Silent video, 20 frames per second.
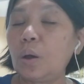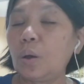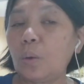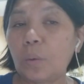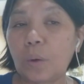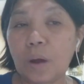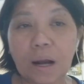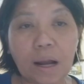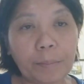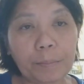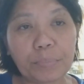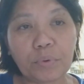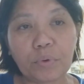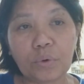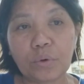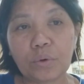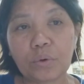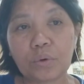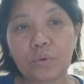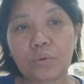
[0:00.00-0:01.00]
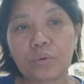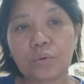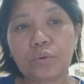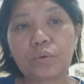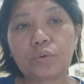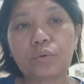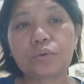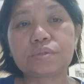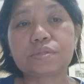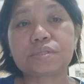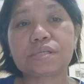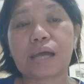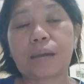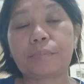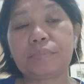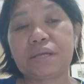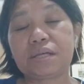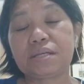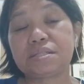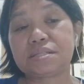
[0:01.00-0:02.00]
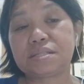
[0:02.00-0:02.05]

wala pong sabing